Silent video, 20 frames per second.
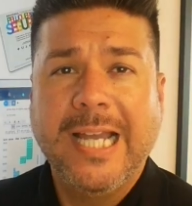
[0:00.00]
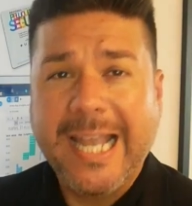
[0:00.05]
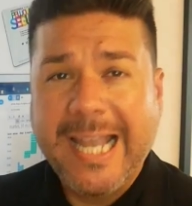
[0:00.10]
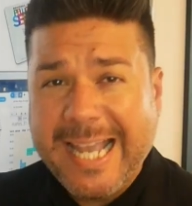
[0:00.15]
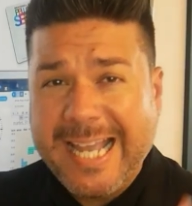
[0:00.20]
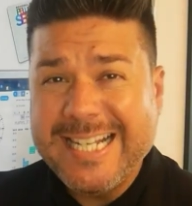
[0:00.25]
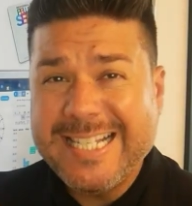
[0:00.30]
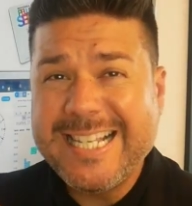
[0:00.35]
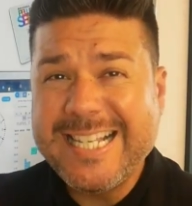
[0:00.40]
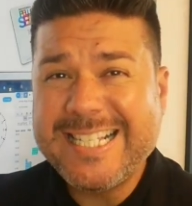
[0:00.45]

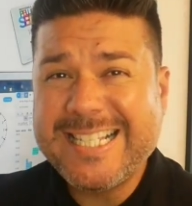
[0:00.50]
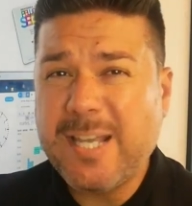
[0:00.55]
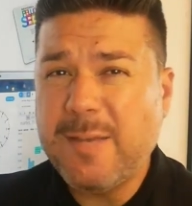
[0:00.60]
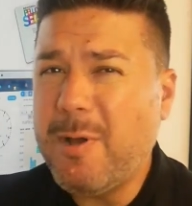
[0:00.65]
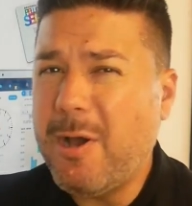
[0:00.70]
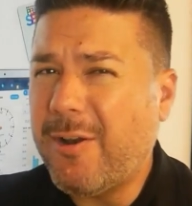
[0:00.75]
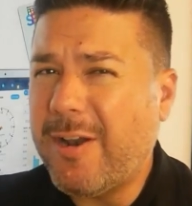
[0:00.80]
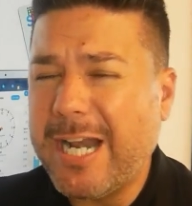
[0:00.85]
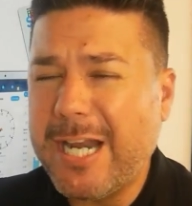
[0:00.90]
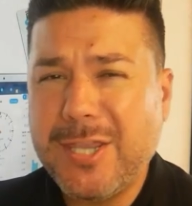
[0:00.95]
El
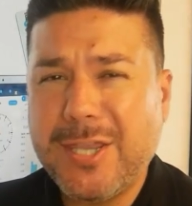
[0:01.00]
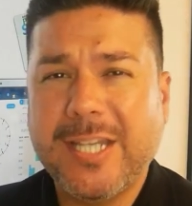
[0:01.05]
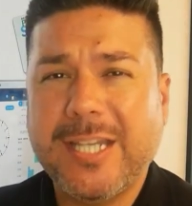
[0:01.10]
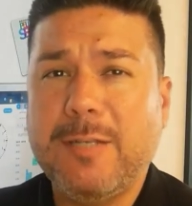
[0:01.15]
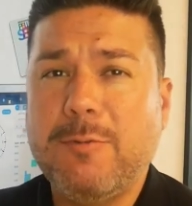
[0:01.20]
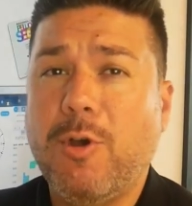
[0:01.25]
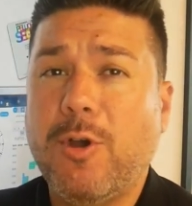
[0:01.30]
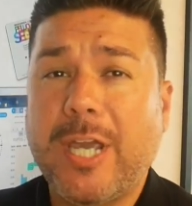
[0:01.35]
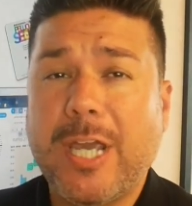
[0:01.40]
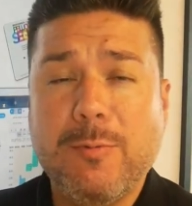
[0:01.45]
sistema
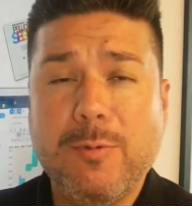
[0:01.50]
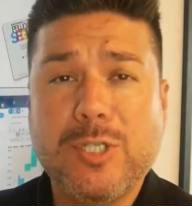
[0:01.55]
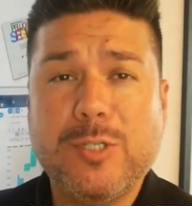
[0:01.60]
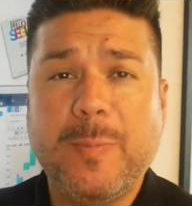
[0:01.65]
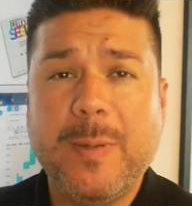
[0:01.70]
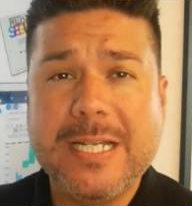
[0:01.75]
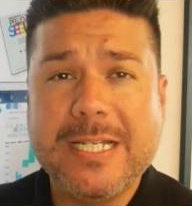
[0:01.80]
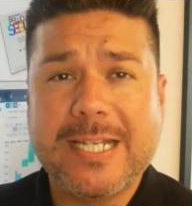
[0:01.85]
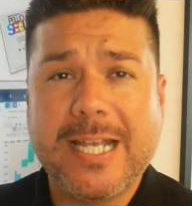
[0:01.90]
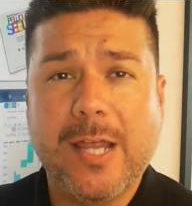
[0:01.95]
organizativo que hemos
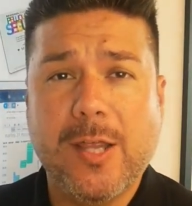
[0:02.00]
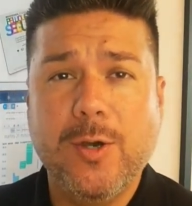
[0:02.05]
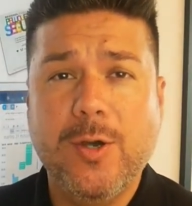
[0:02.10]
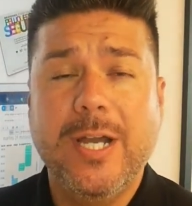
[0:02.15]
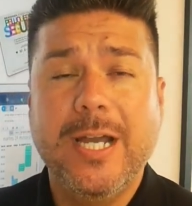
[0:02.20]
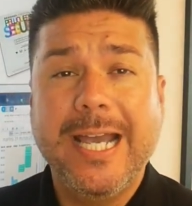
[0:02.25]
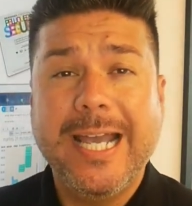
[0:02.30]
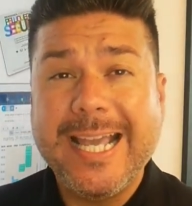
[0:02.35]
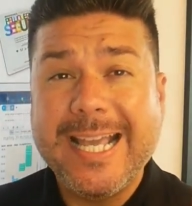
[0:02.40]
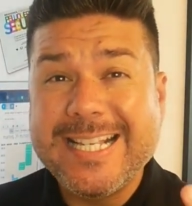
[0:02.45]
pensado
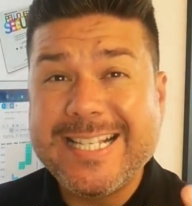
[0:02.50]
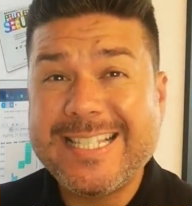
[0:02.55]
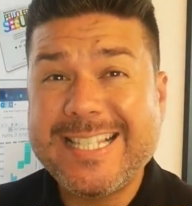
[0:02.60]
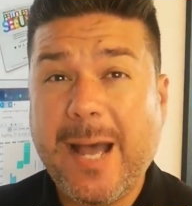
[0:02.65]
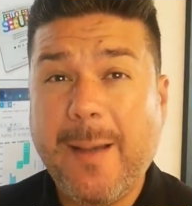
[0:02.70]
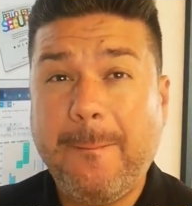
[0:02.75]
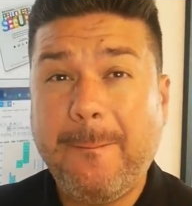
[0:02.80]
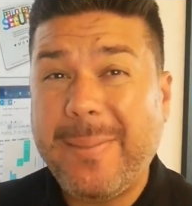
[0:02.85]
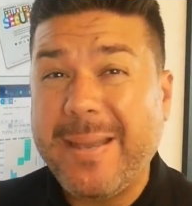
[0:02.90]
está